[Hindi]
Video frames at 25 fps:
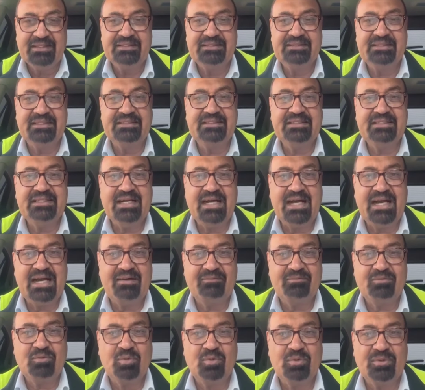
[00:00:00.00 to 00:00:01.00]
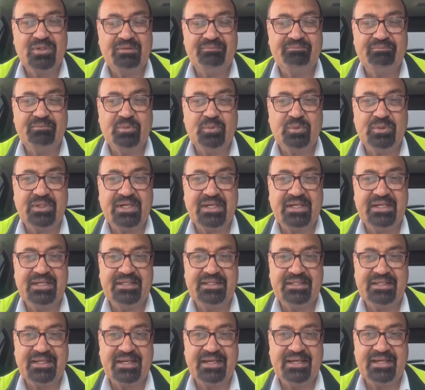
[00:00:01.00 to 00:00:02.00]
यदि आपको कंप्यूटर
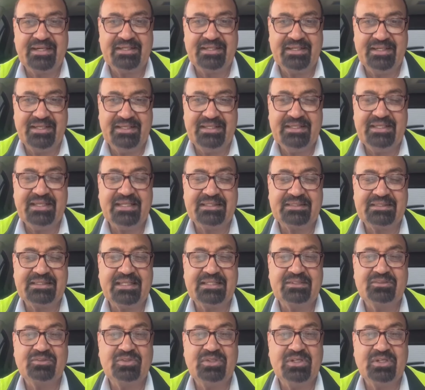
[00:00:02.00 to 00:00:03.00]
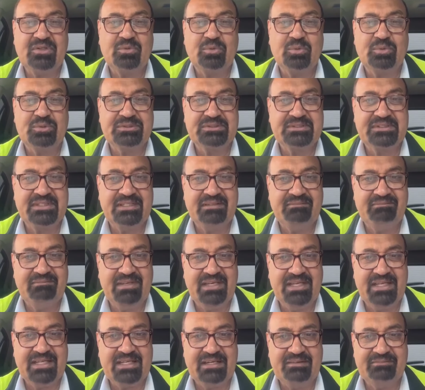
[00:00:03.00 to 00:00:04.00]
इंटरनेट नहीं आता तो ये कोर्स तीन
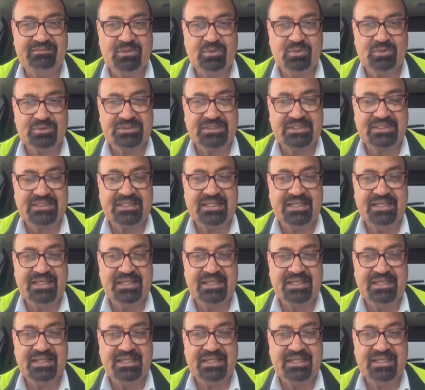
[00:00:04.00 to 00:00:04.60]
महीने का भी हो सकता